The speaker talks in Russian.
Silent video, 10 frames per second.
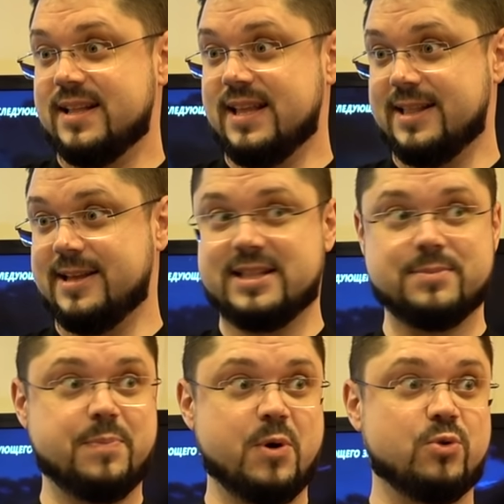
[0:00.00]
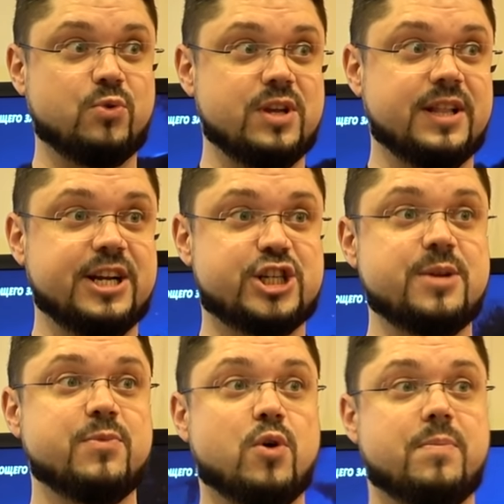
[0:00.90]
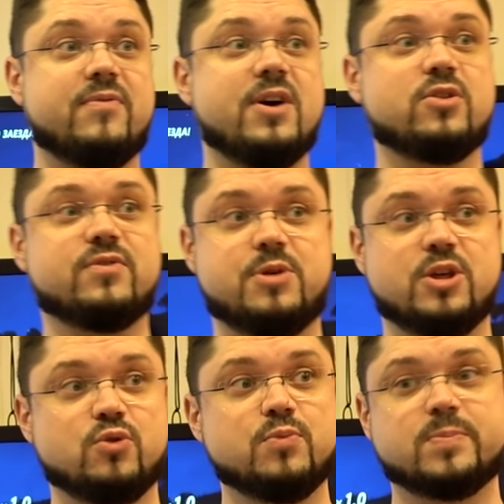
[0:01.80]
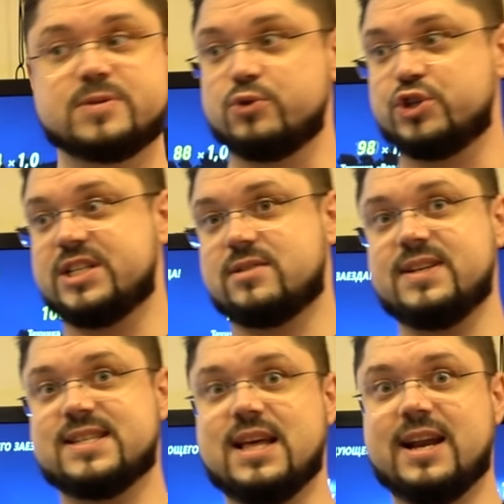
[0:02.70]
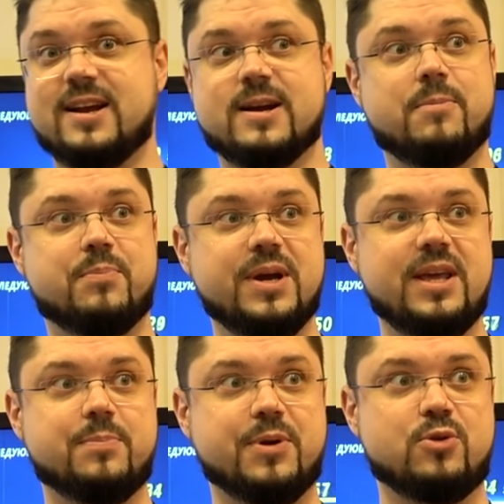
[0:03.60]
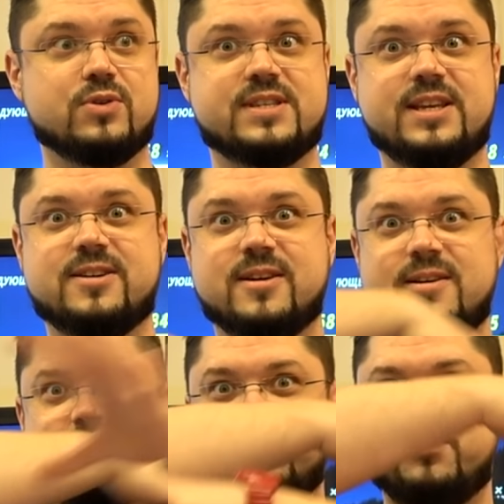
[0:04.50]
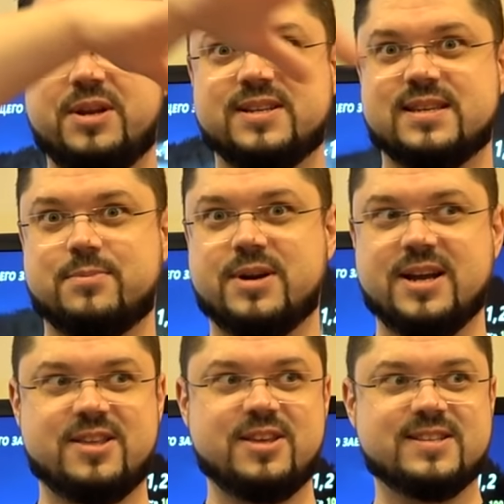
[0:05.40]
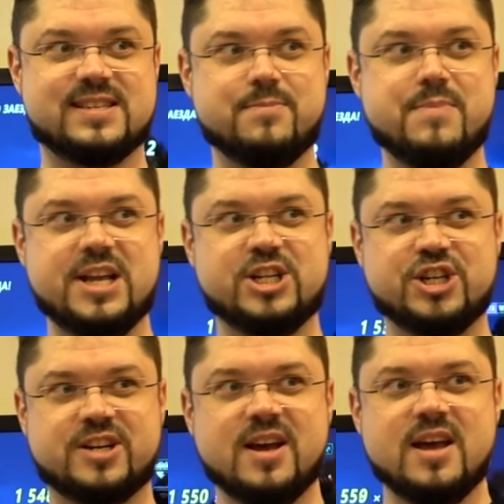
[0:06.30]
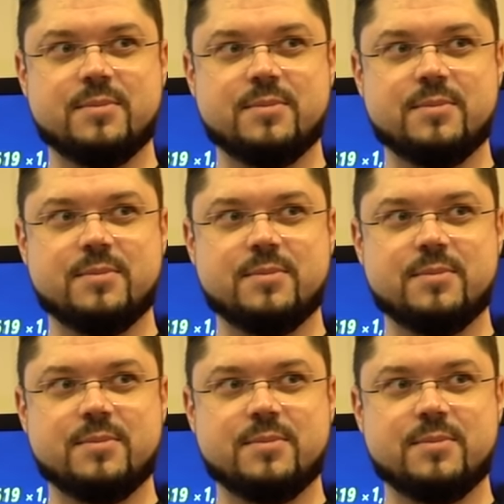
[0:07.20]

Ладно, это мы по ходу дела решим, но по факту вообще думаю обслужить свои старые компы и придется их пересобрать. It's a magic.